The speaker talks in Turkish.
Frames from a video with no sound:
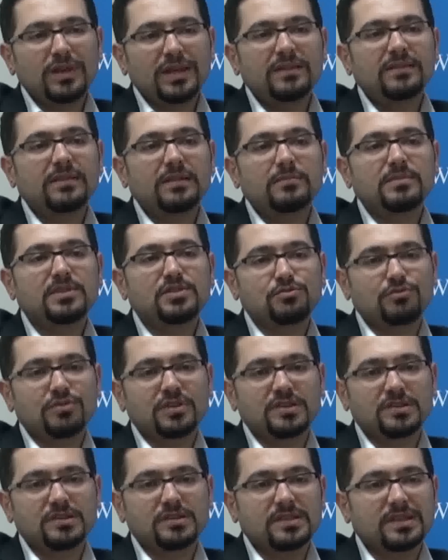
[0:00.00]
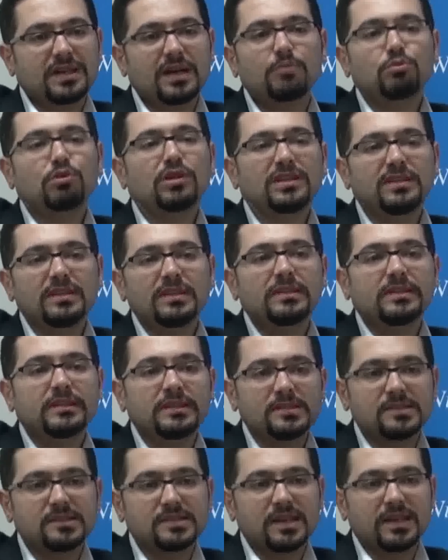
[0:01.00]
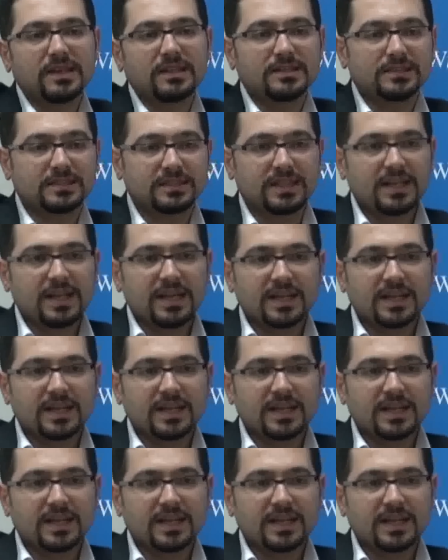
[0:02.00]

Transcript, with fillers: edilme süreciniz, kabul edildiğiniz sayılır.